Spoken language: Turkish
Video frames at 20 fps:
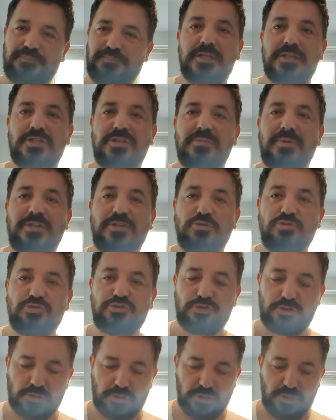Şimdi ben de
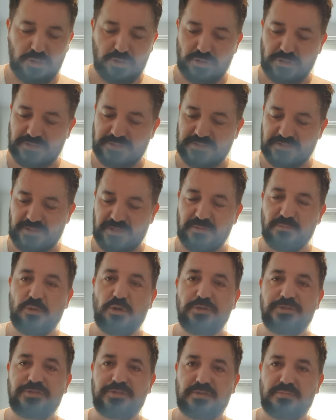kutu olarak iki tane
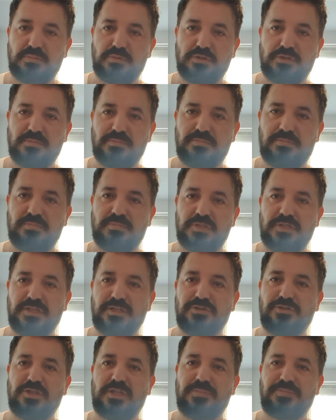Monster buldum e,
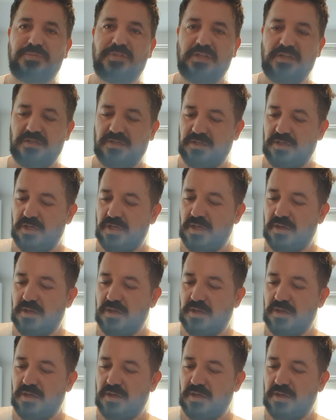dolapta.